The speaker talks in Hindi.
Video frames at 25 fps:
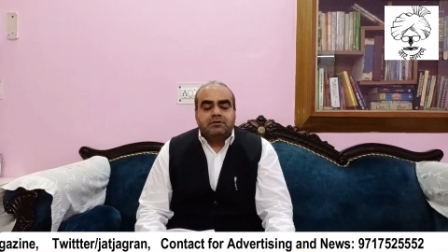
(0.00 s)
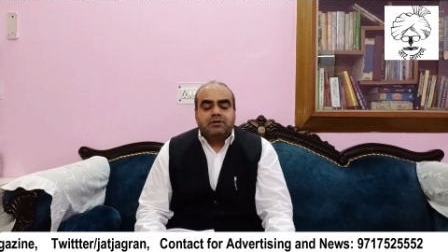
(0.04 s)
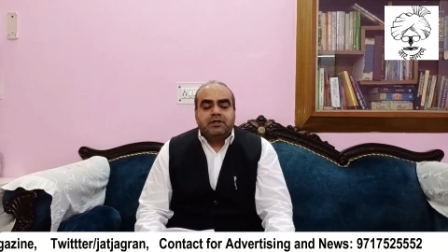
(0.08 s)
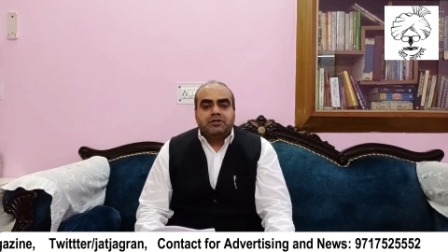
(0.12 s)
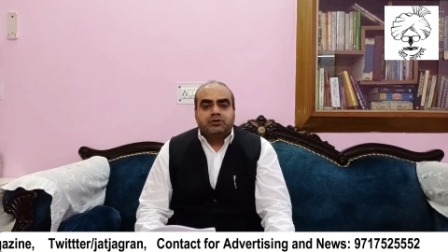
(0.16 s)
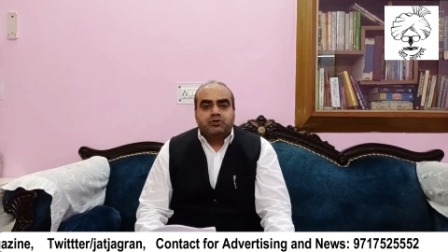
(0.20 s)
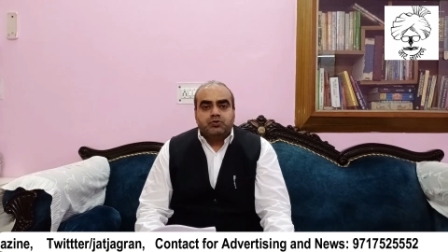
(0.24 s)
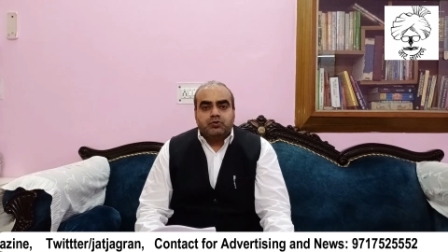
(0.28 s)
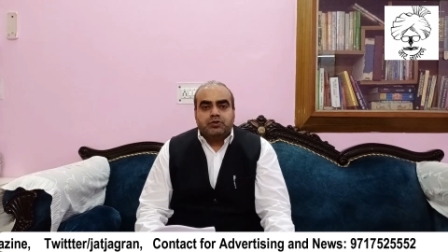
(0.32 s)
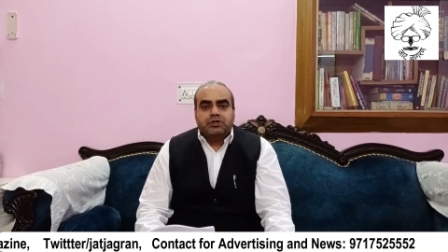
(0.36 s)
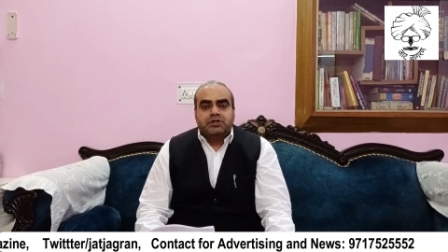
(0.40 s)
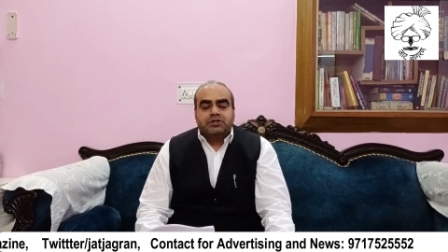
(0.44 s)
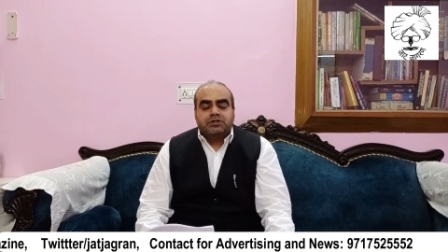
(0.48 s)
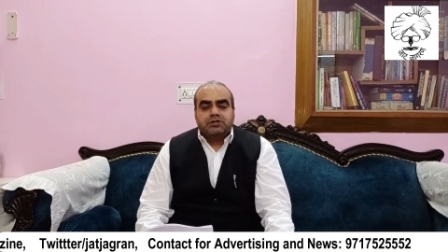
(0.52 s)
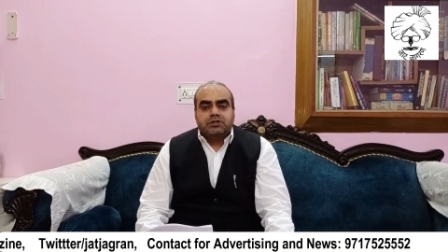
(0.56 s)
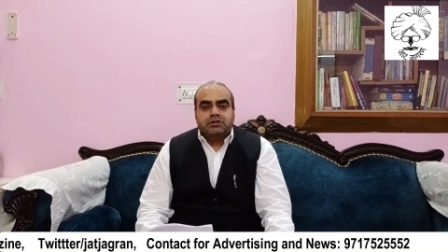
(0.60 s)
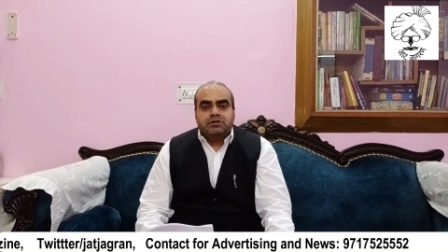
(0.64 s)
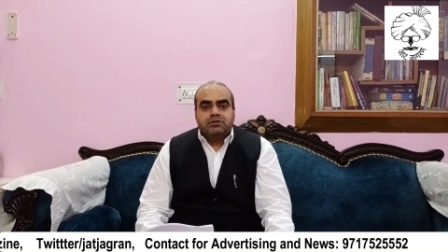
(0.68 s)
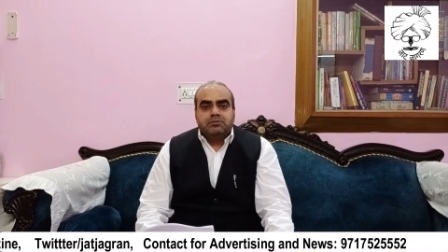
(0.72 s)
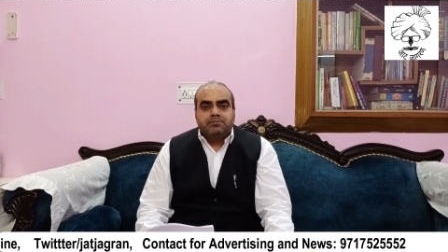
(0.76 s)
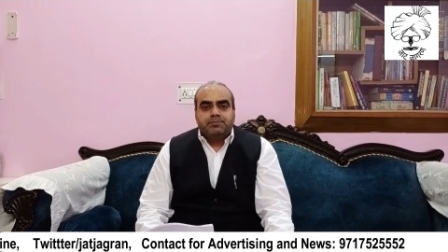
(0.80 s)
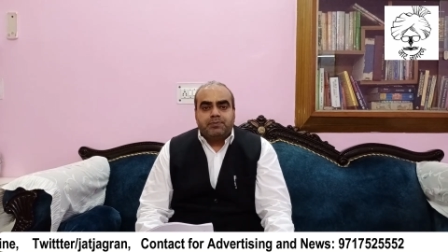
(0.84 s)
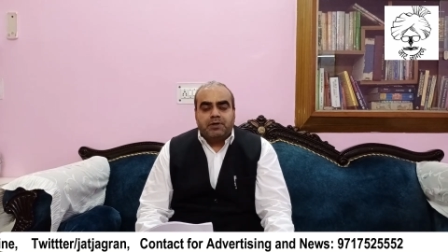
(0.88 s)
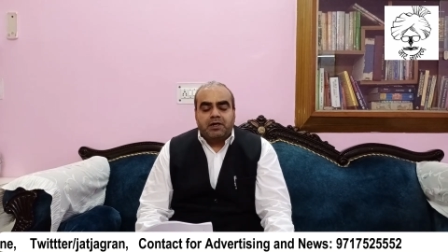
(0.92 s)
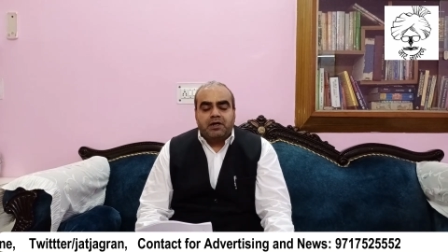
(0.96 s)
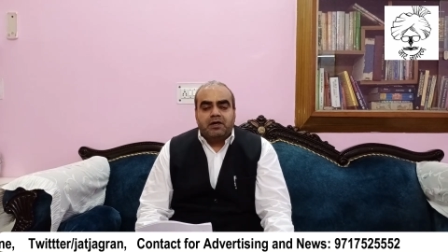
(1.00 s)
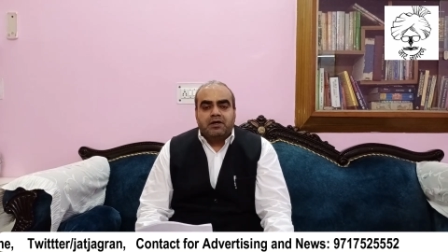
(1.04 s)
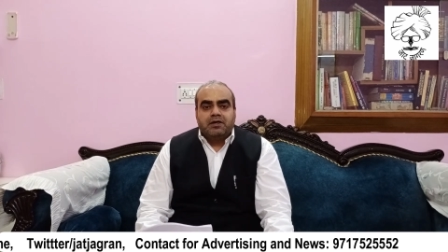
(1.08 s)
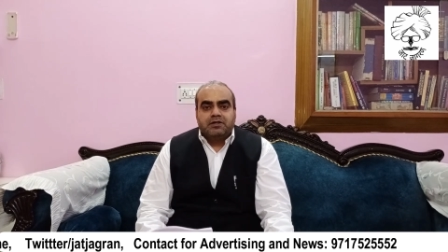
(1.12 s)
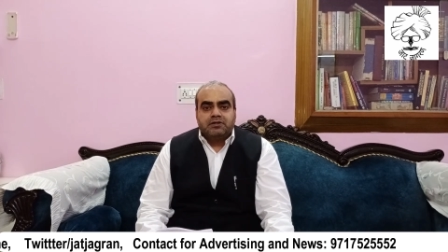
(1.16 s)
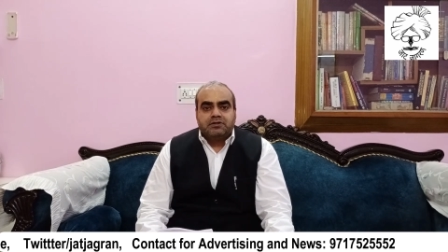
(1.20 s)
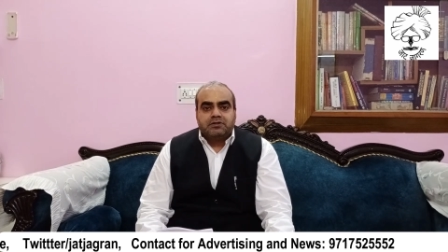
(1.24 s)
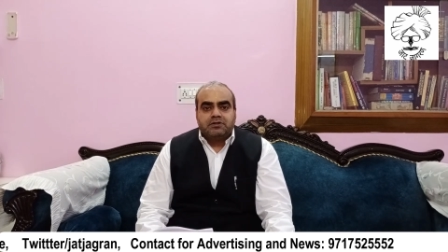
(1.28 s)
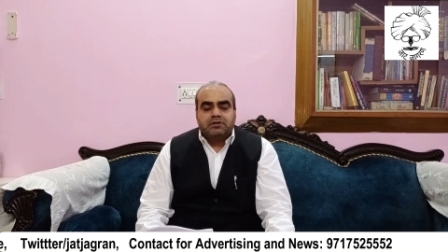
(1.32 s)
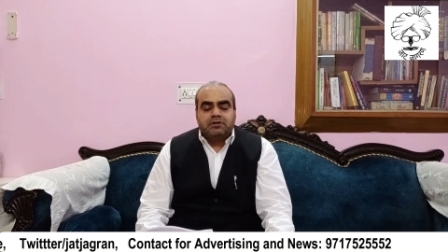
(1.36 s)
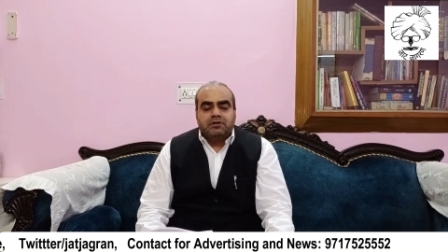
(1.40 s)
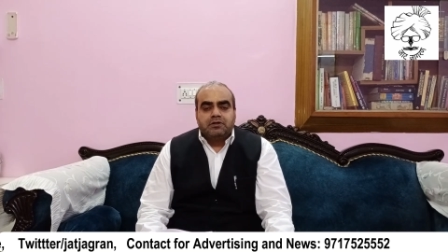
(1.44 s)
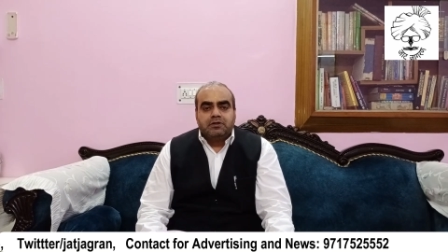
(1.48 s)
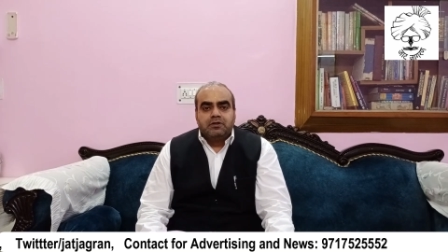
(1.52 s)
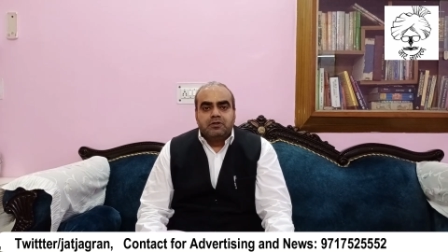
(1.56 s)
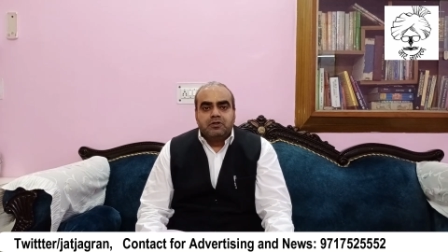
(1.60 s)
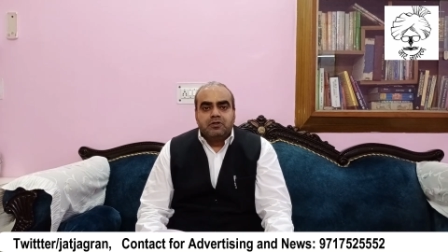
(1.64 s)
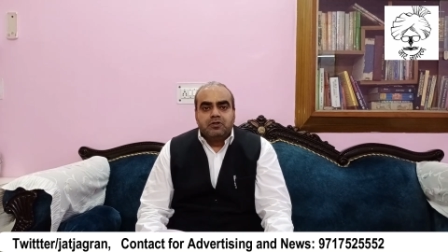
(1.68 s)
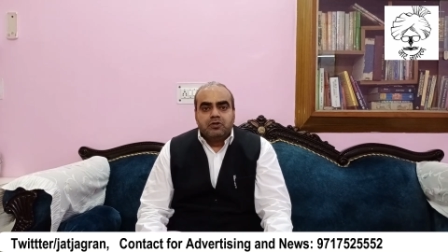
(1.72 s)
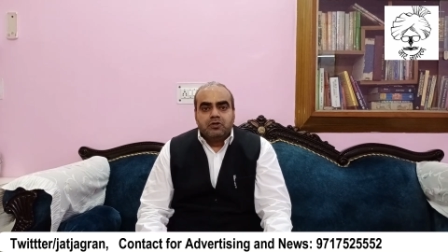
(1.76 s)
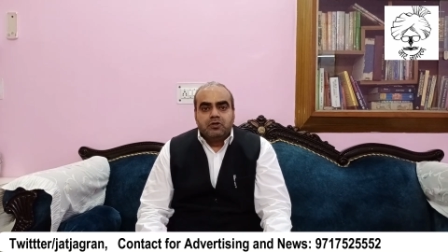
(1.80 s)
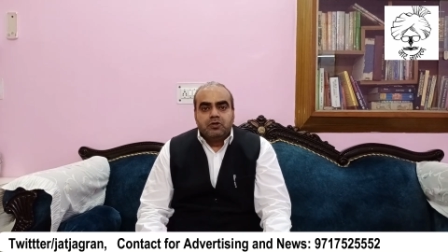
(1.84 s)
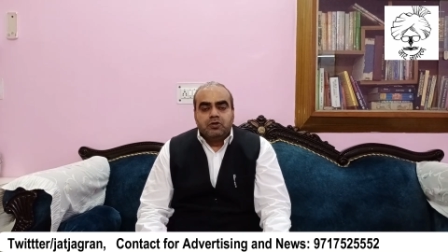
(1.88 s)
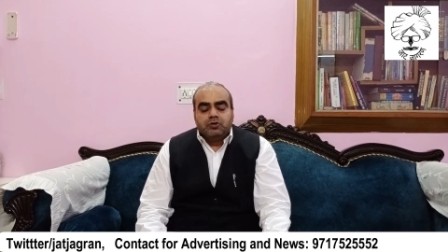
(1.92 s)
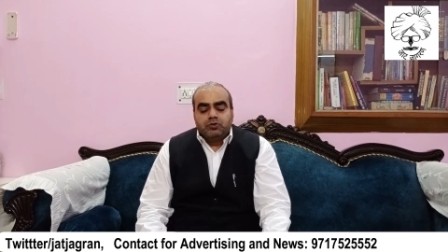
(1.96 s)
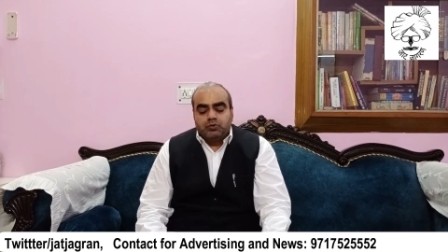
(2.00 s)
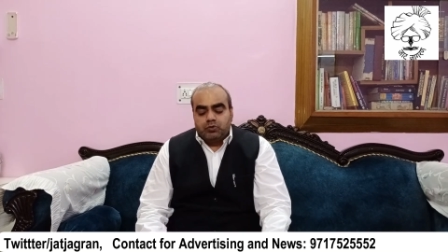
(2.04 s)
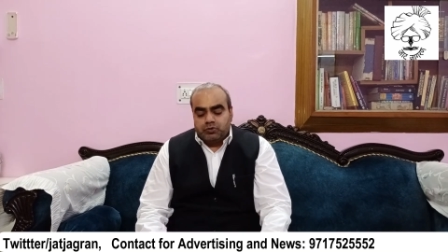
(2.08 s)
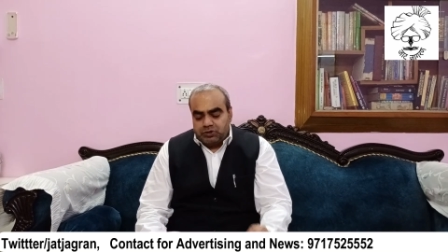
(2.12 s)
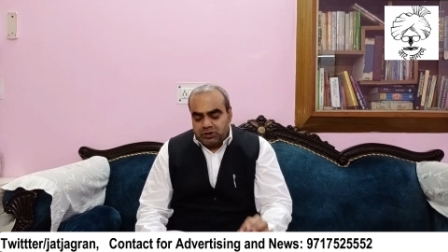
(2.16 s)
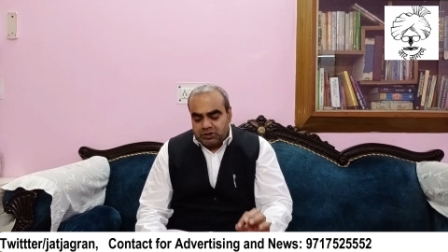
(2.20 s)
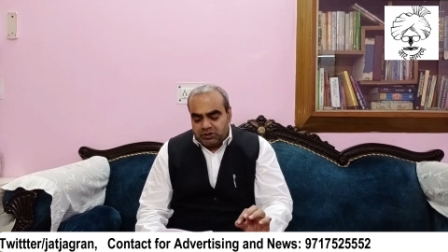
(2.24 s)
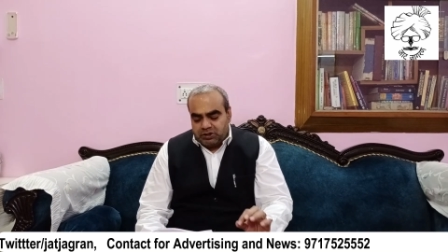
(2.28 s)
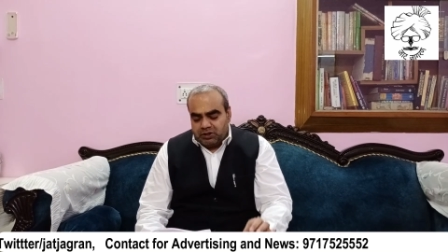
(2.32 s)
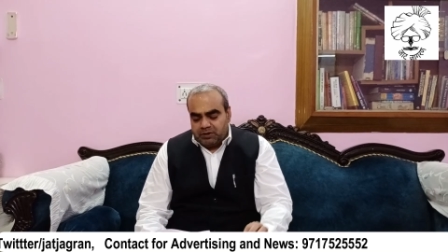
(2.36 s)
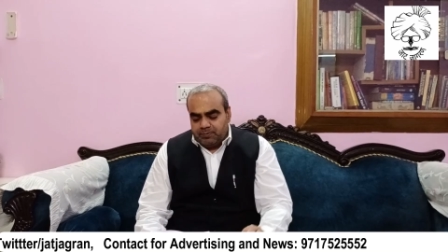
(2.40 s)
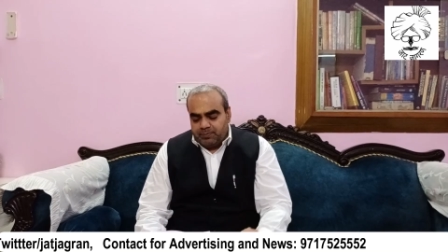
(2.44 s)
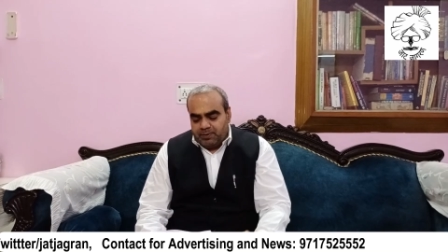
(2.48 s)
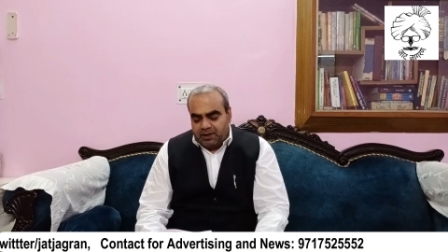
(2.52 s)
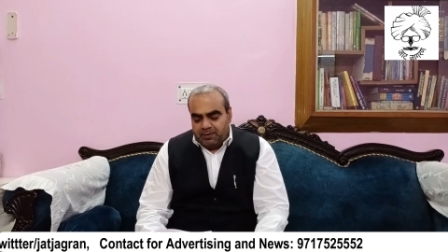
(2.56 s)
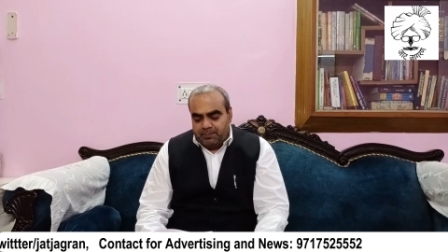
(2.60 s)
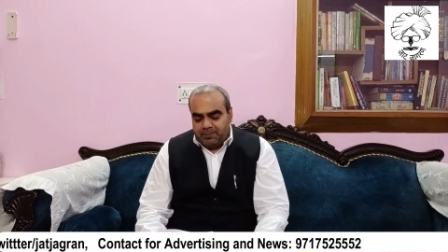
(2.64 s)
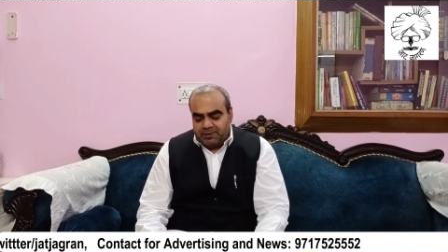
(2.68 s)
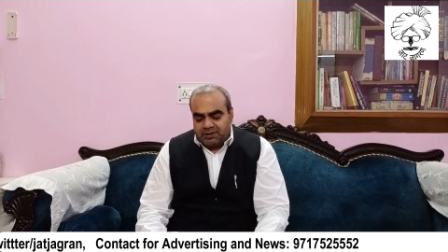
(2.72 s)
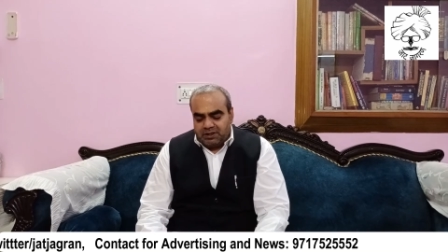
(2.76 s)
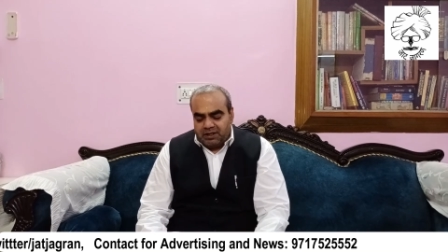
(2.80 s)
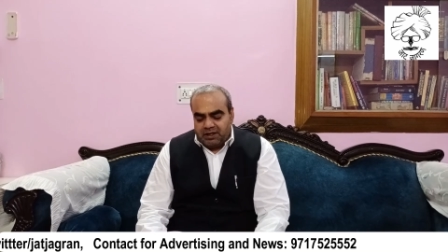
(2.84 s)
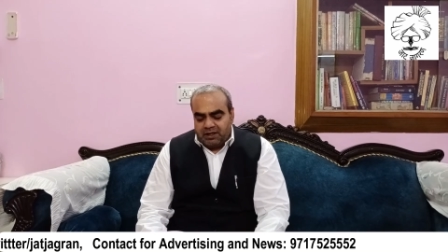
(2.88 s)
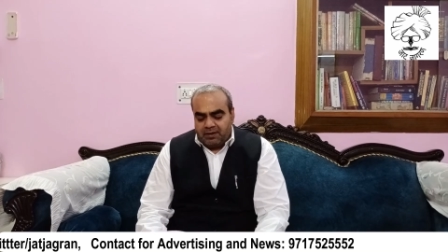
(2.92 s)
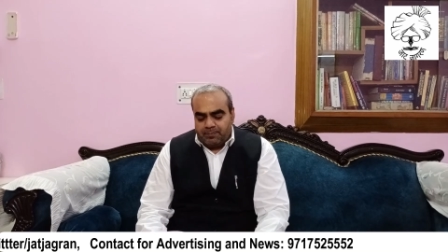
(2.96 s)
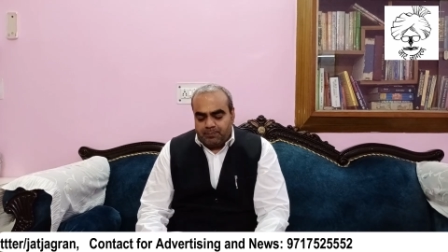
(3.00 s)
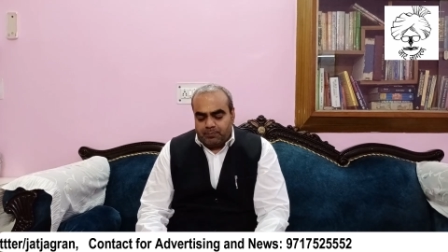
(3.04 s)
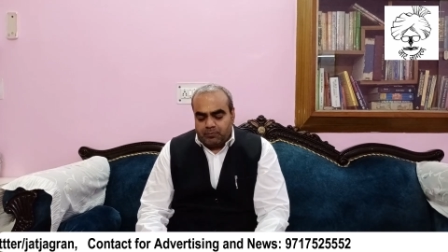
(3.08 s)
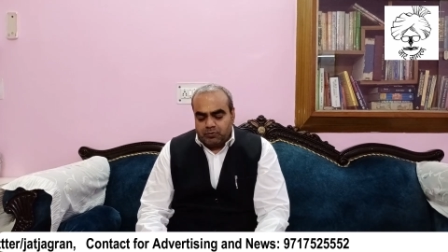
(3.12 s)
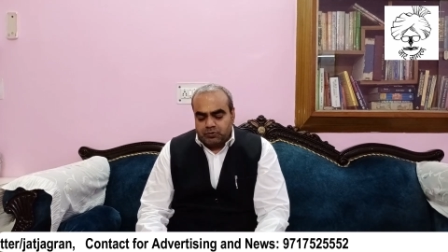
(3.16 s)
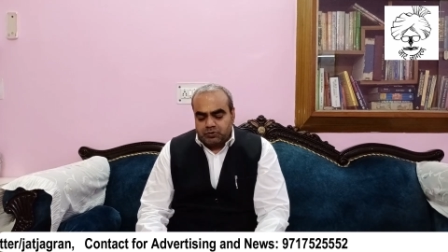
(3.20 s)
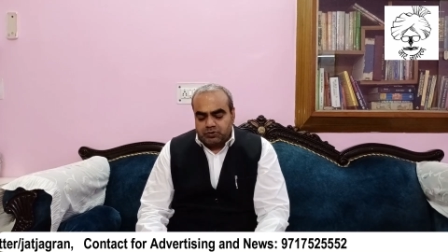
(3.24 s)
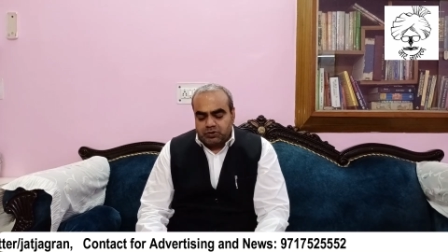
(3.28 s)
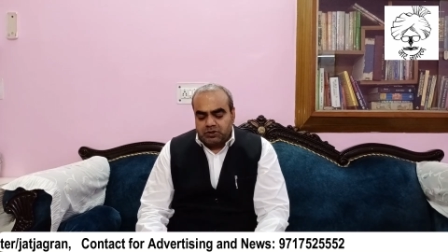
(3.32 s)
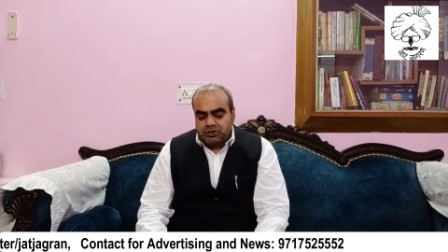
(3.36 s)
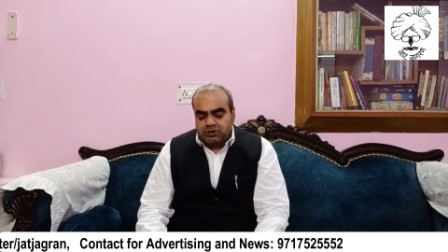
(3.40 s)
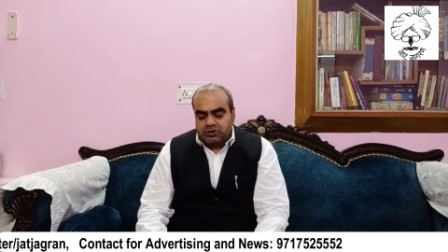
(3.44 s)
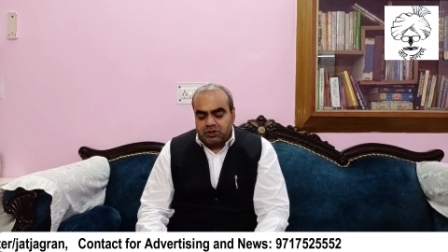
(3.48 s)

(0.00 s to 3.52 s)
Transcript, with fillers: एजुकेशन पढ़ रही थी तो जैसे कि मैंने बताया आपको सर